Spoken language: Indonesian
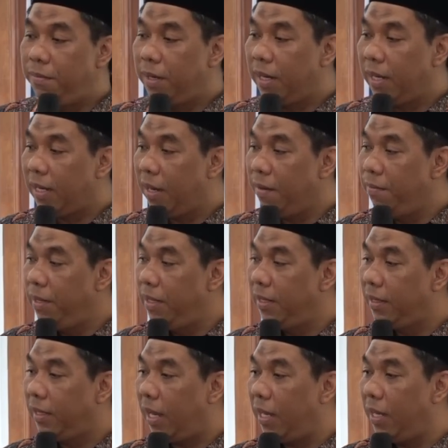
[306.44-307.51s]
mereka
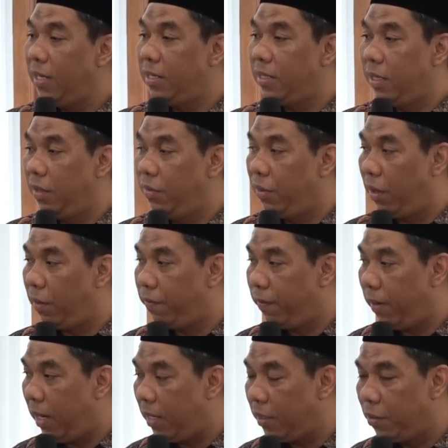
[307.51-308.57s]
minta
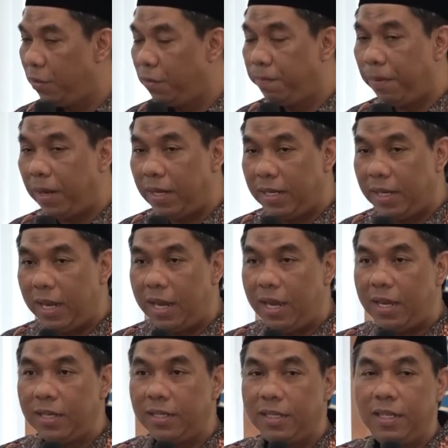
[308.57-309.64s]
istidhafah supaya